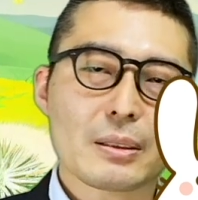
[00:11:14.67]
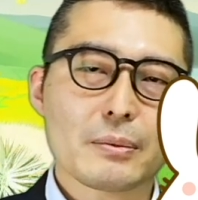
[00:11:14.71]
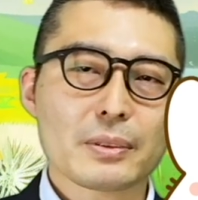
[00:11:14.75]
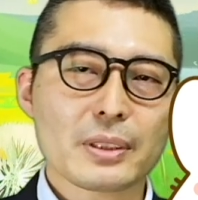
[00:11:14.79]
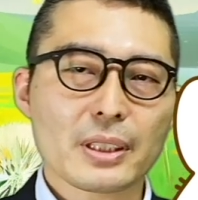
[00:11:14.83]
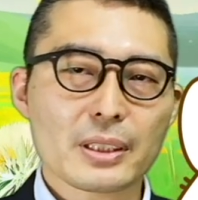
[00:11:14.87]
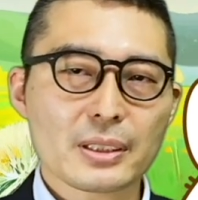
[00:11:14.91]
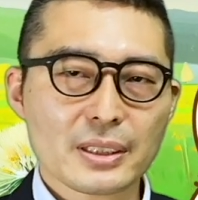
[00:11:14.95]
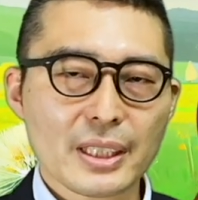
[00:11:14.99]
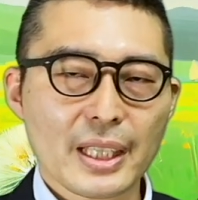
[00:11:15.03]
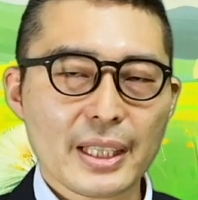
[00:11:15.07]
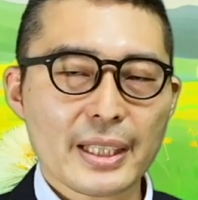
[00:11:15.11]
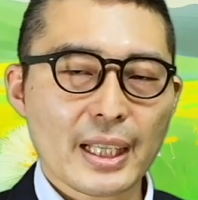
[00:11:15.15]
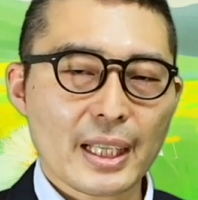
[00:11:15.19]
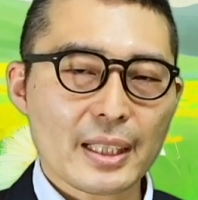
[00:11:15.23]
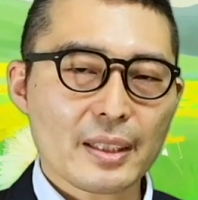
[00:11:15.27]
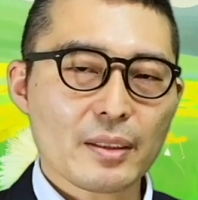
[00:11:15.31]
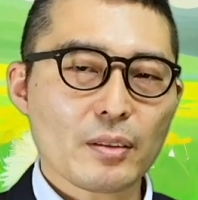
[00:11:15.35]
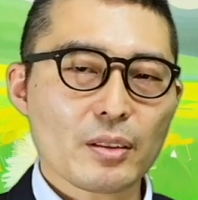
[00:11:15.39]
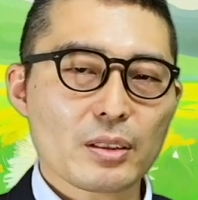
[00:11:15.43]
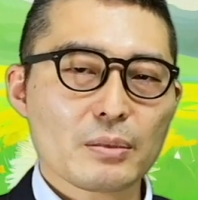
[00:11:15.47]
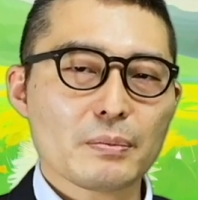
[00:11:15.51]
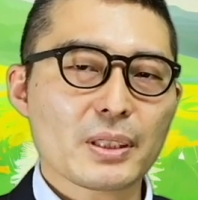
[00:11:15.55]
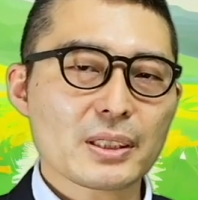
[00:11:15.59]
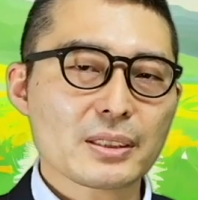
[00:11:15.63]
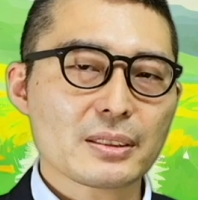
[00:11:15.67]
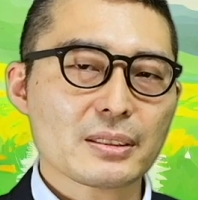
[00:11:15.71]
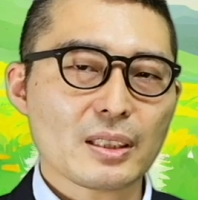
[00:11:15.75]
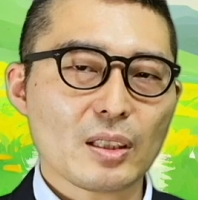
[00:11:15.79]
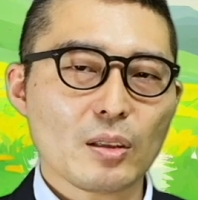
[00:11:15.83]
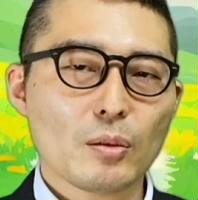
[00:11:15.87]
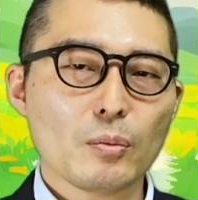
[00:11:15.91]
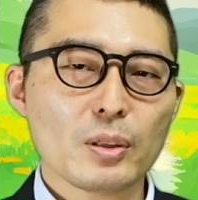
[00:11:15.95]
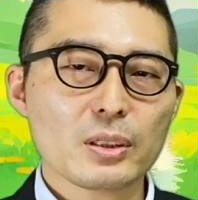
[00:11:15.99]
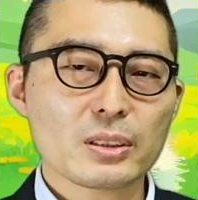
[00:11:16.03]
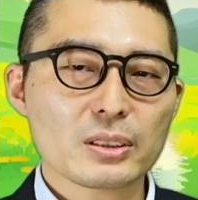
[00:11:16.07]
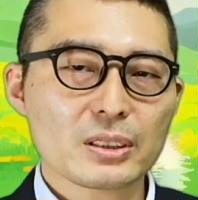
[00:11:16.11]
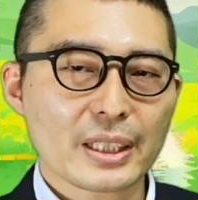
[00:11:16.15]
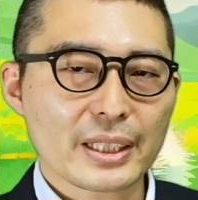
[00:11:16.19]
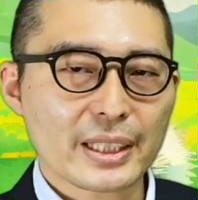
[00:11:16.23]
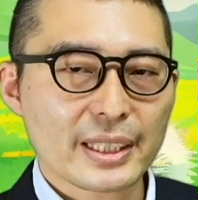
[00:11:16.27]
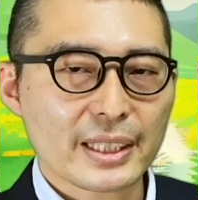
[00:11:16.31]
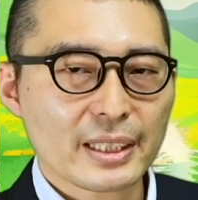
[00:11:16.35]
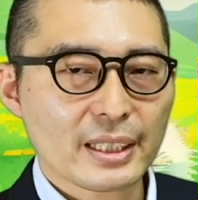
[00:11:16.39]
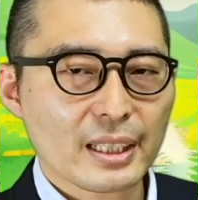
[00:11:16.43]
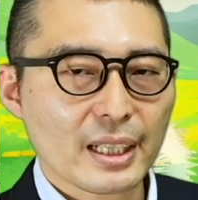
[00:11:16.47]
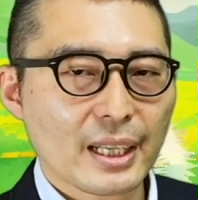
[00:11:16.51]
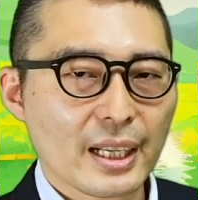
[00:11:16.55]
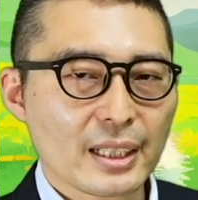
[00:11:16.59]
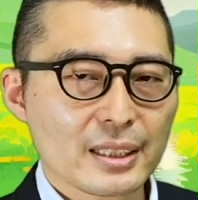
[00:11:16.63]
もですね、やっておりますので、覚えた聞い
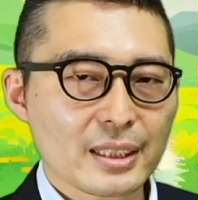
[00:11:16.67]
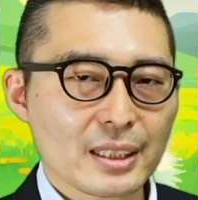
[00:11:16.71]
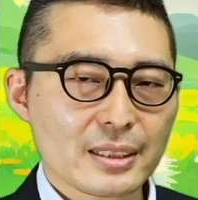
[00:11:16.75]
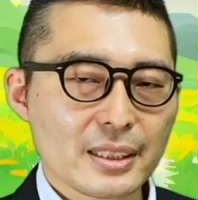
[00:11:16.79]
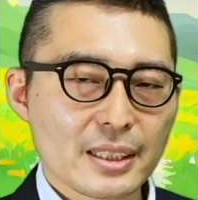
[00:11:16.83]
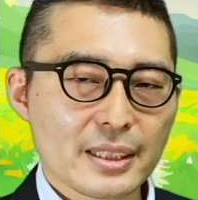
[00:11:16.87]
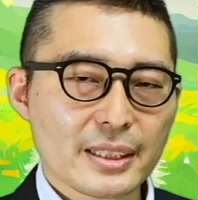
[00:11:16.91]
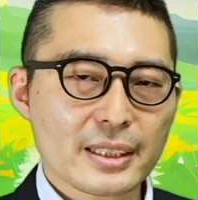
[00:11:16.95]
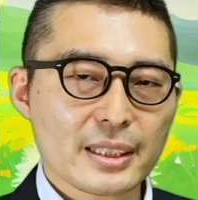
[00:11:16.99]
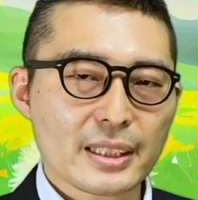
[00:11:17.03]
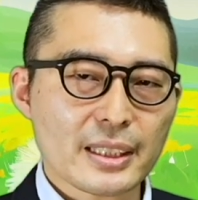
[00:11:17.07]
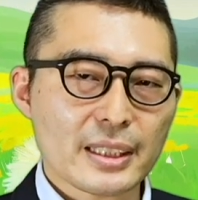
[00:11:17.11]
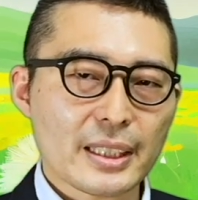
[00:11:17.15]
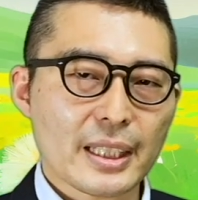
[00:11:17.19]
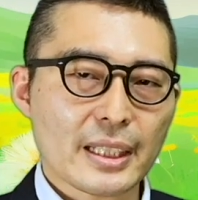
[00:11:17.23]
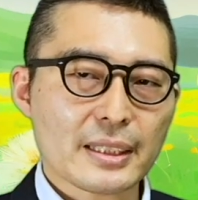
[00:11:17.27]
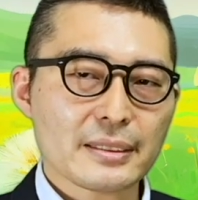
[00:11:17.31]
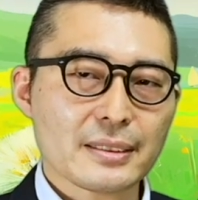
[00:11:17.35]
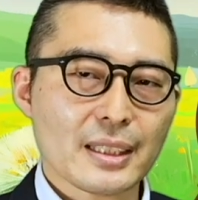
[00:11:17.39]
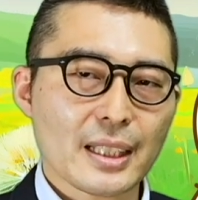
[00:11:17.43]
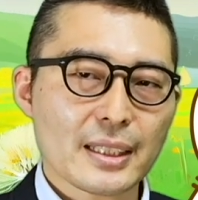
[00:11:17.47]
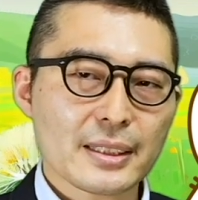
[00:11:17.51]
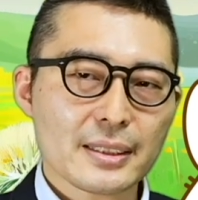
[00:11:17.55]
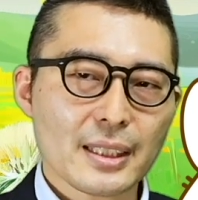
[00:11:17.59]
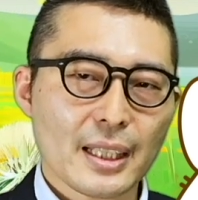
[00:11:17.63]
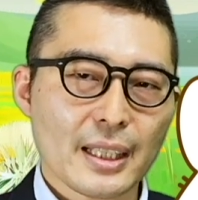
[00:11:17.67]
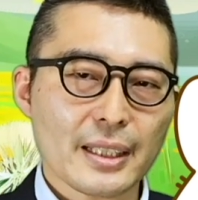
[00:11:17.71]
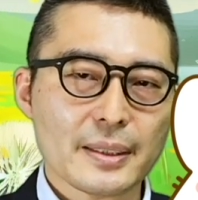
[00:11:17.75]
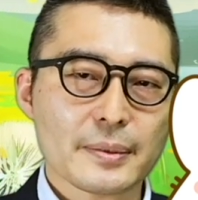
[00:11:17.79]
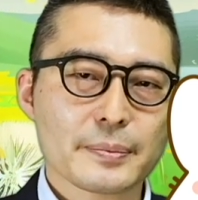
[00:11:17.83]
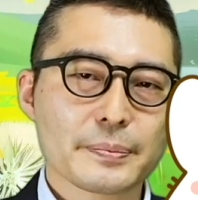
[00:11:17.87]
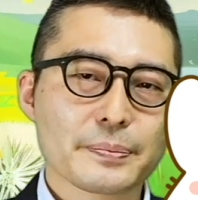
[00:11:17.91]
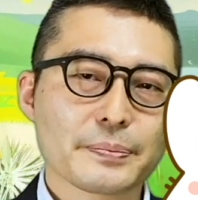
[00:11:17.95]
てない方、ぜひ聞いてください。